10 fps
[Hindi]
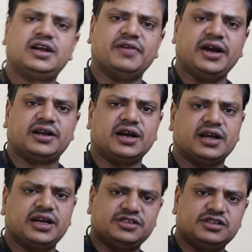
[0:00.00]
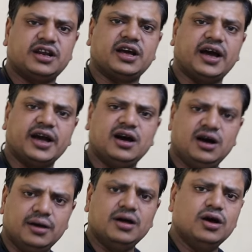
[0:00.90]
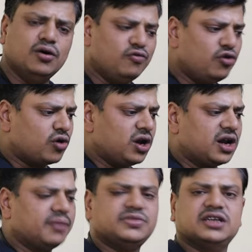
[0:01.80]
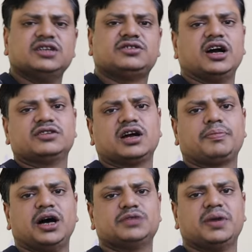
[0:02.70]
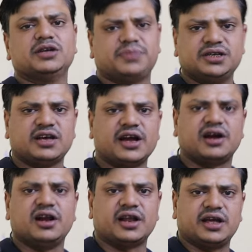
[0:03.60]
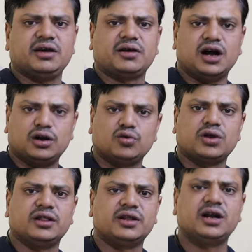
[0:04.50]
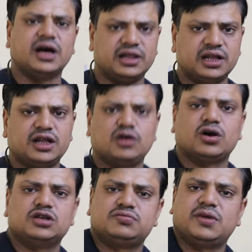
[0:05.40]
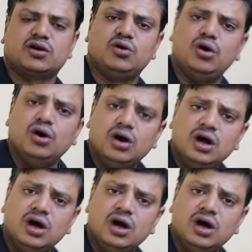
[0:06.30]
से डिवाइड करके जितने आएगा वो कलर हम जैसे चार चार पांच पांच पीस एक कलर के कार्टून के अंदर डाल देंगे डाल के दे देंगे को